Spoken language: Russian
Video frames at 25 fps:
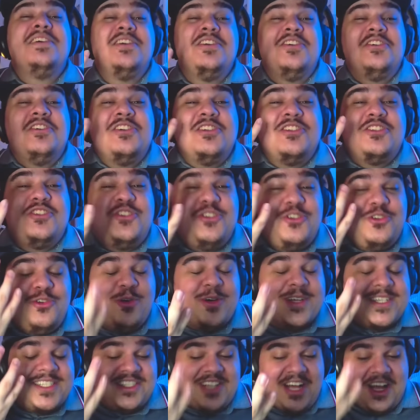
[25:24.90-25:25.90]
даже... Чё
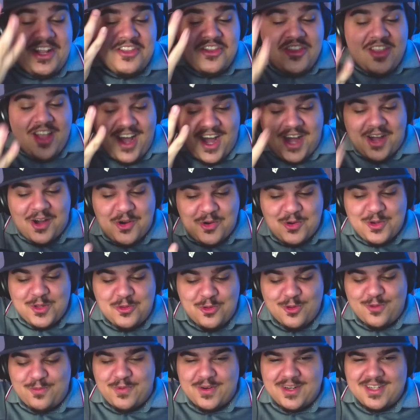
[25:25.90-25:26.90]
за нахуй
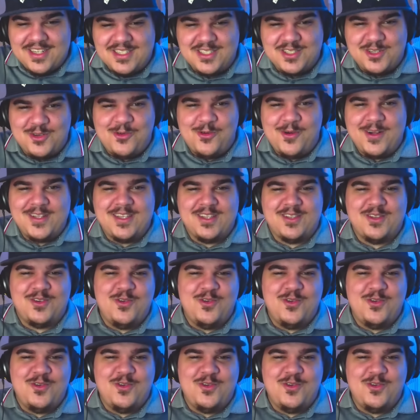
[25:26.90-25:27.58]
тут происходит,